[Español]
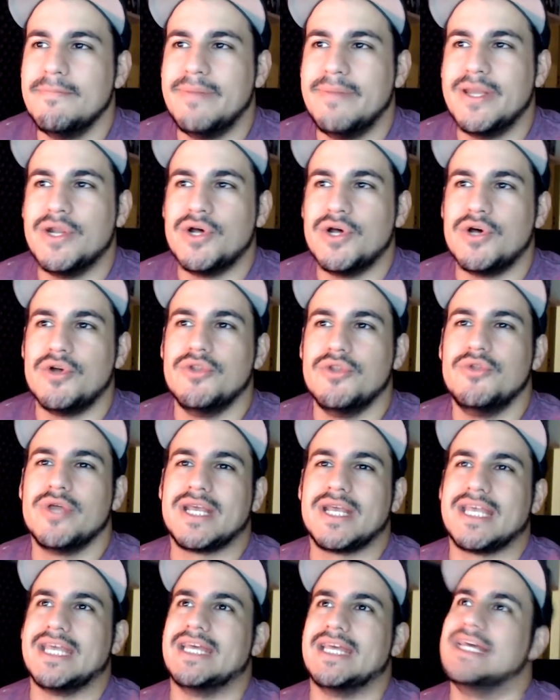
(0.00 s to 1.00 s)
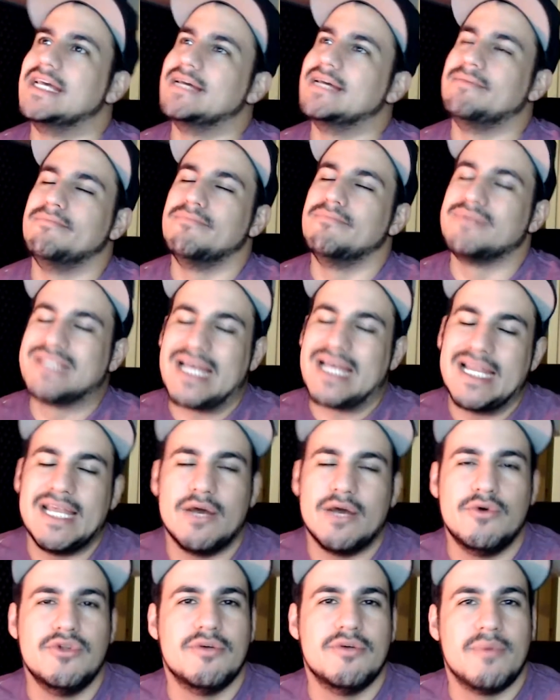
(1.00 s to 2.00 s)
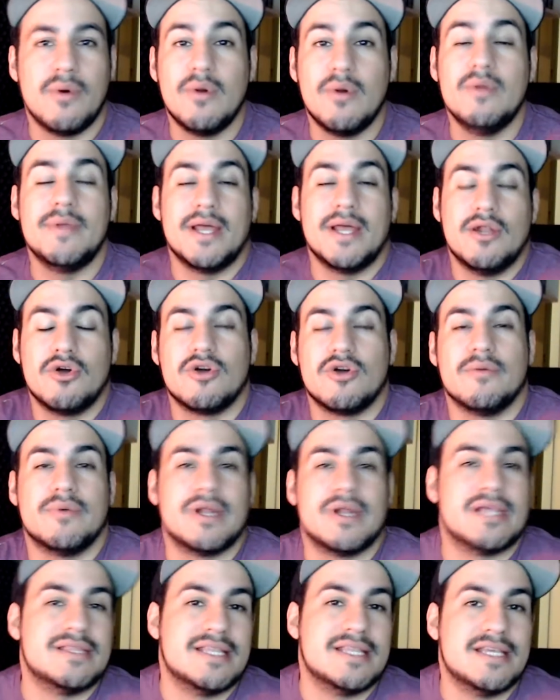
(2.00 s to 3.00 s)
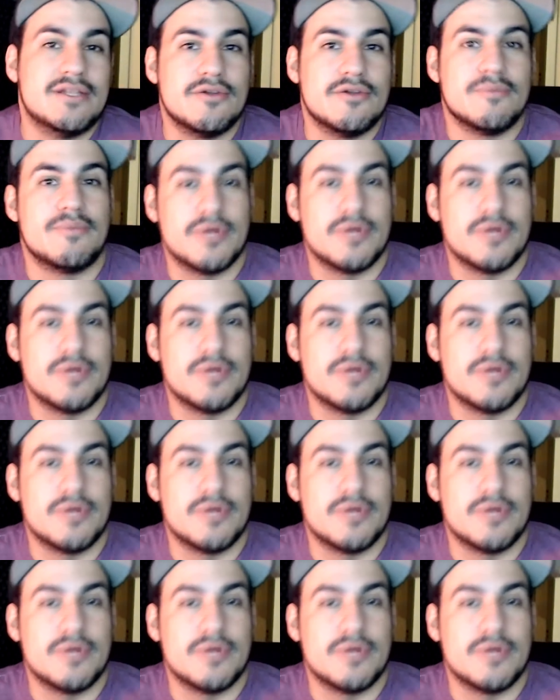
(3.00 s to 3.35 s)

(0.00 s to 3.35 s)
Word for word: Pero no es que salía uno y me volvía loco, por ende, no,